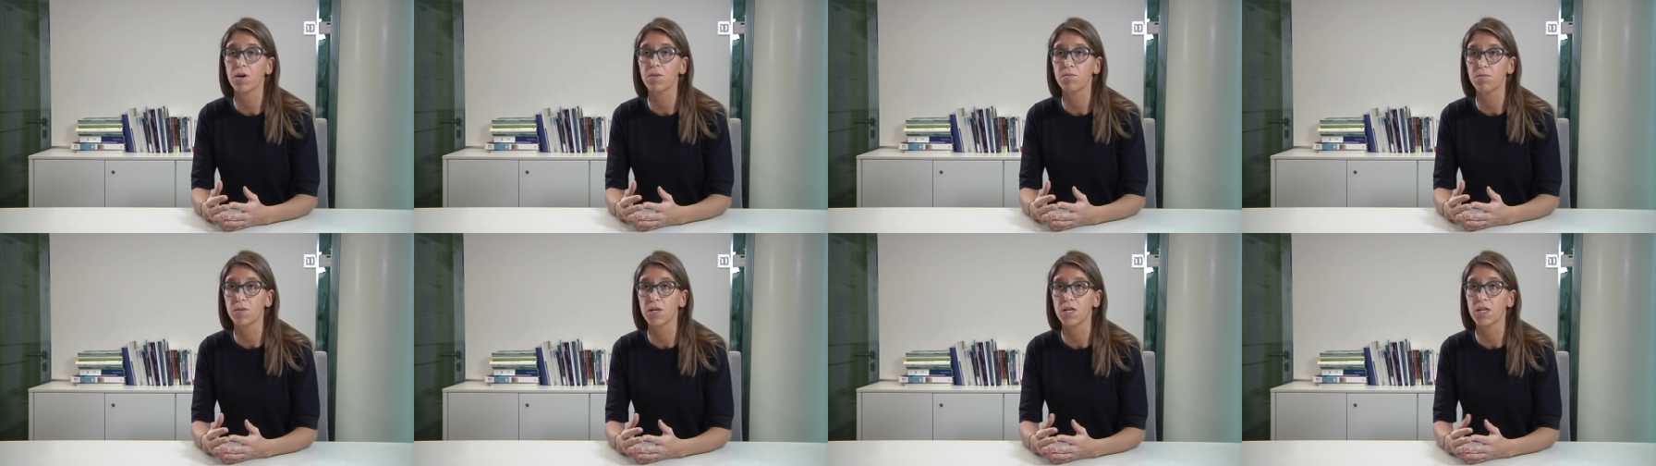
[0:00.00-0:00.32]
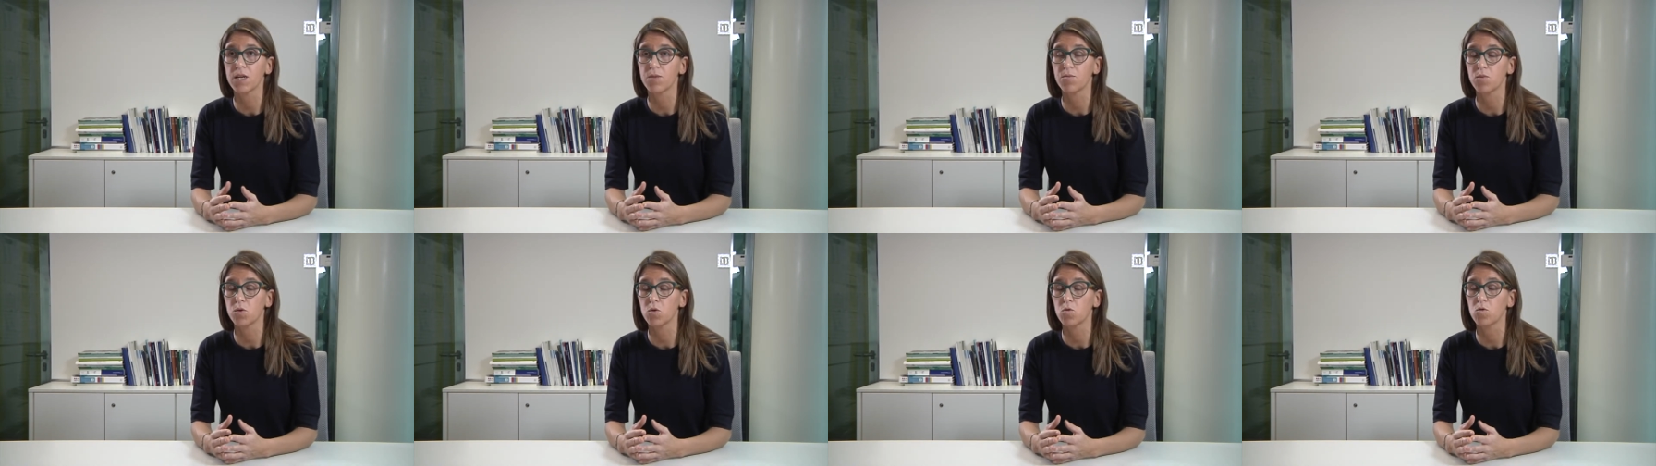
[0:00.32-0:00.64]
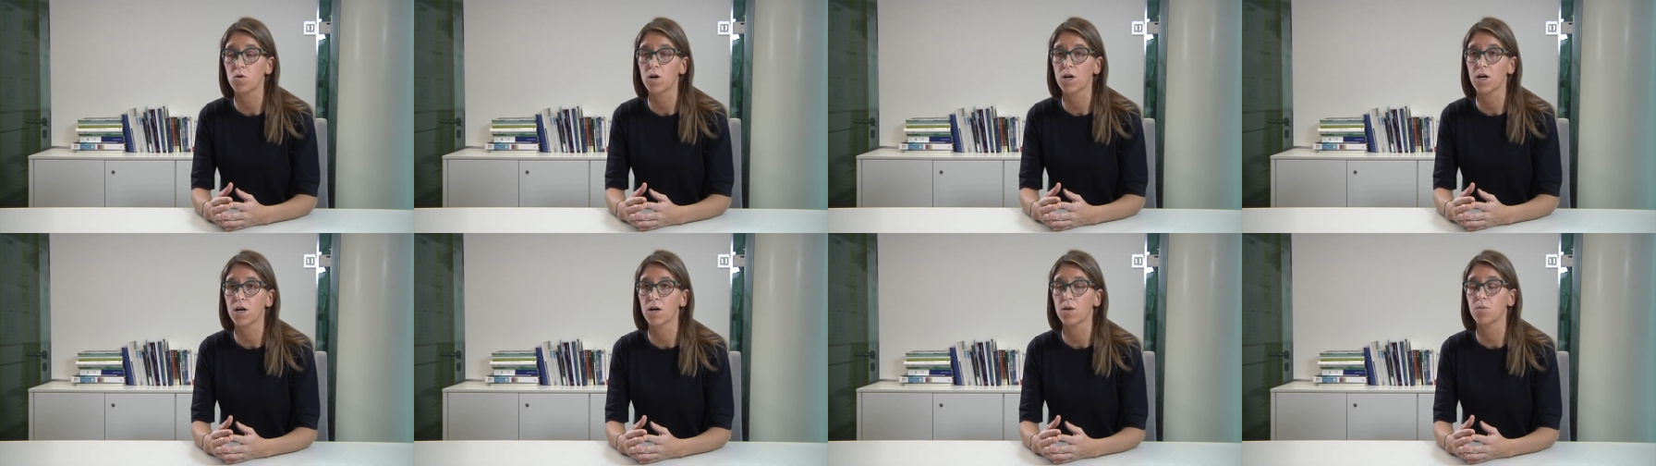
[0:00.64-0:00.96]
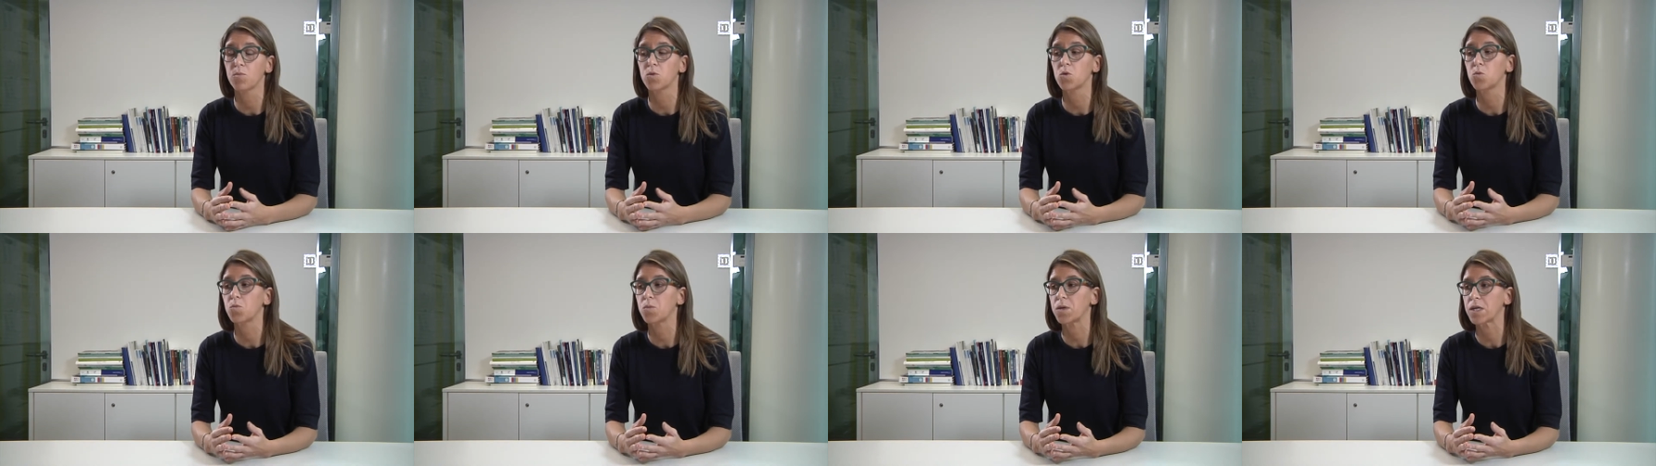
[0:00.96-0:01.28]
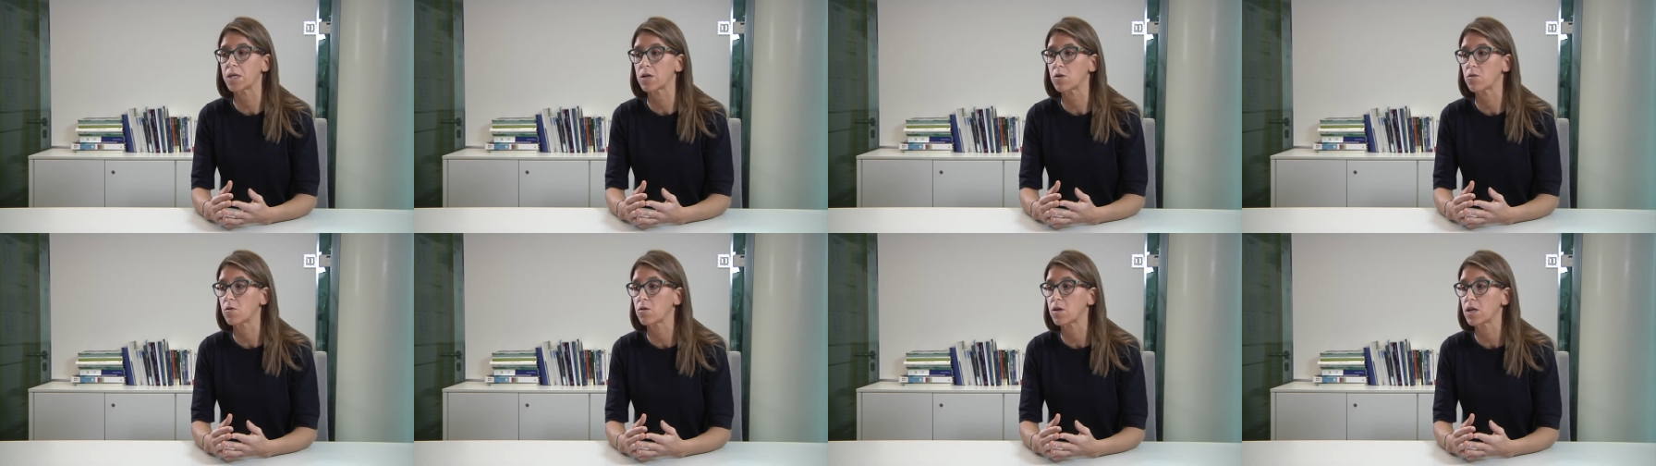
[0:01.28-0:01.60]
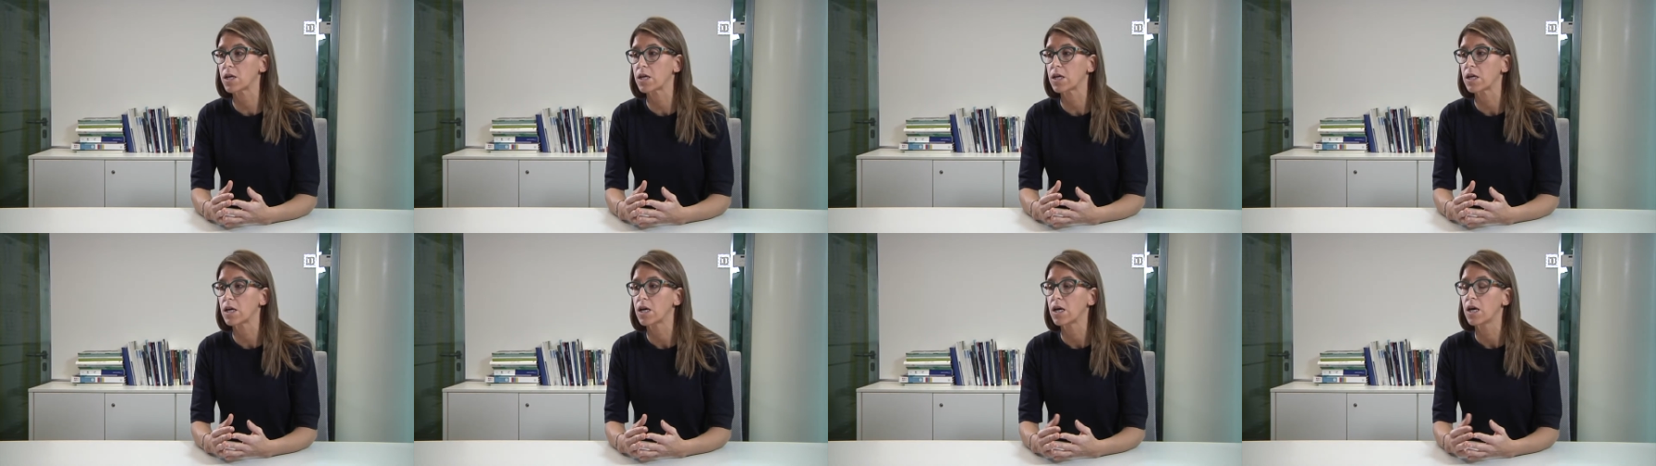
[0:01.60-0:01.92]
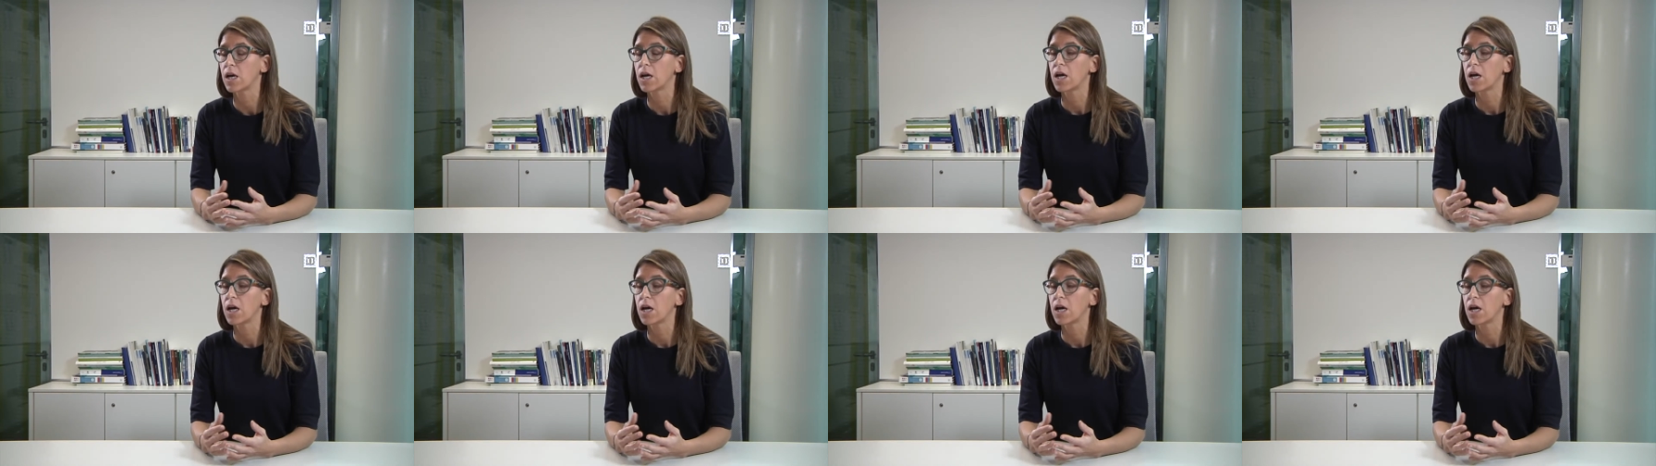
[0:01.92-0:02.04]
bambini più, eh, più piccoli.